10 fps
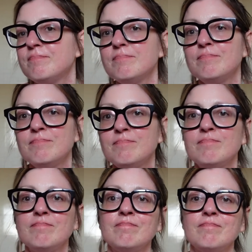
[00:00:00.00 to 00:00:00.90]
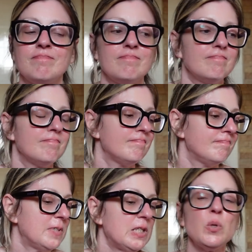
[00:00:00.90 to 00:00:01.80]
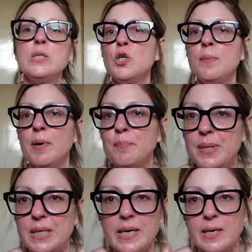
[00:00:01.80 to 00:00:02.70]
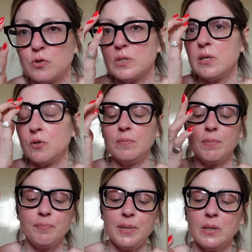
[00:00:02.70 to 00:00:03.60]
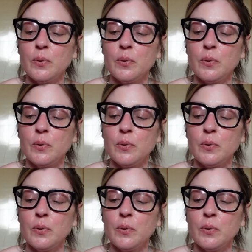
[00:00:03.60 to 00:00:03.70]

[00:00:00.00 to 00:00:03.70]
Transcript: Mh, eh, mm, Mm, situazione bambini, ecco, stare con i bambini.